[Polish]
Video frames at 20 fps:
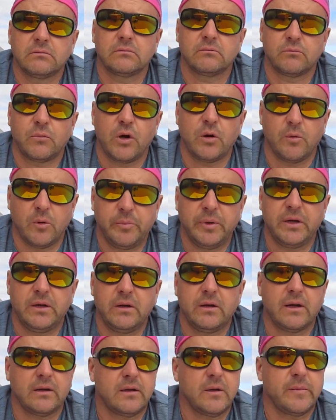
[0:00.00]
moją opinię
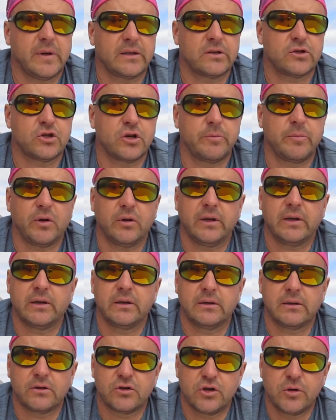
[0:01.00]
na temat szczepionek i
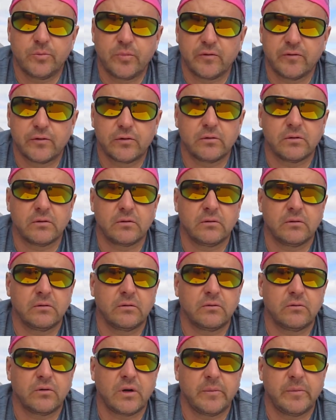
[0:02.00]
tych chipów, yy,
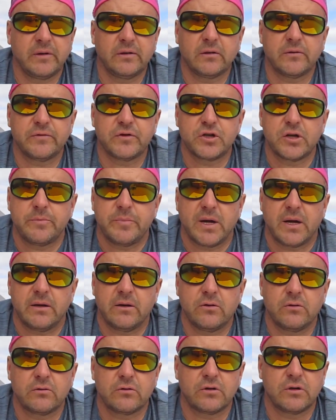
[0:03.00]
które będą szczepianie
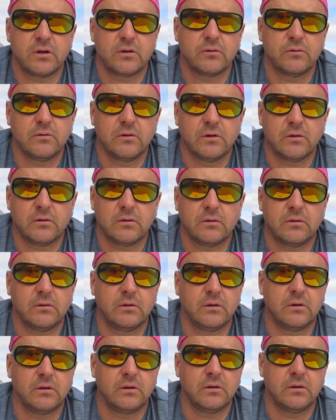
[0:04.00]
już niedługo
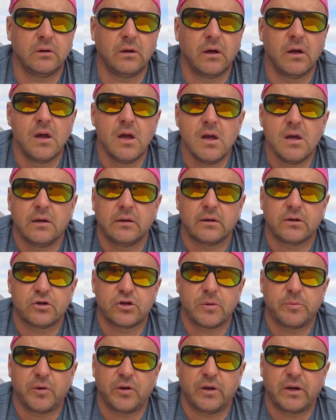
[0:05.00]
i tych
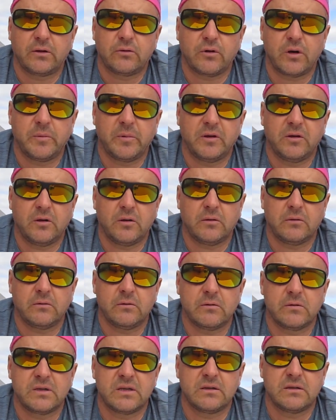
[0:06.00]
szczepionek, które będą
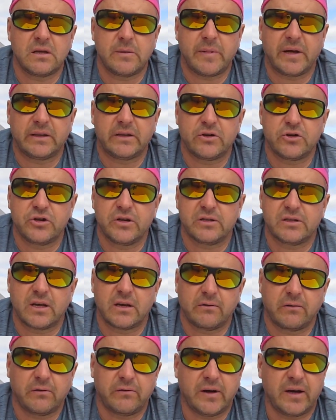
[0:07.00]
systematycznie
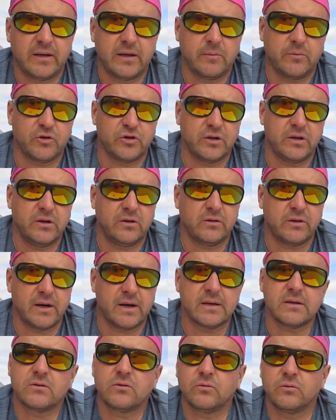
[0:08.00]
serwowane, może nie od
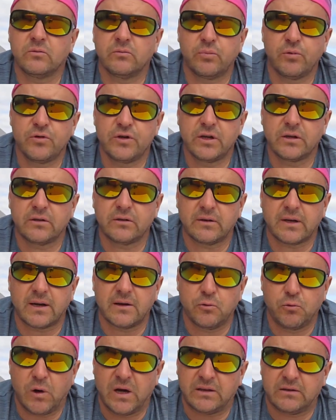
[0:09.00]
razu, pójdzie to tak
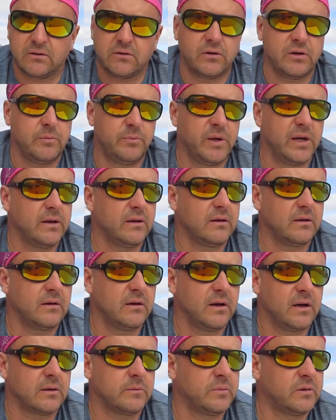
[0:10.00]
gładko i pięknie,
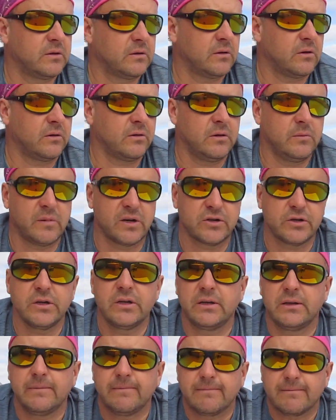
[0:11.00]
jakby to oni
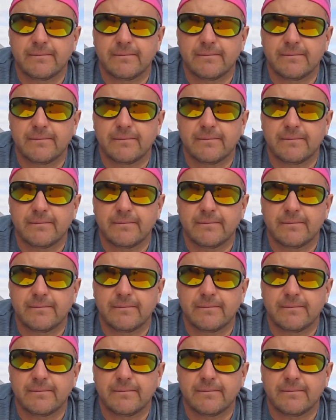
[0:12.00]
marzyli,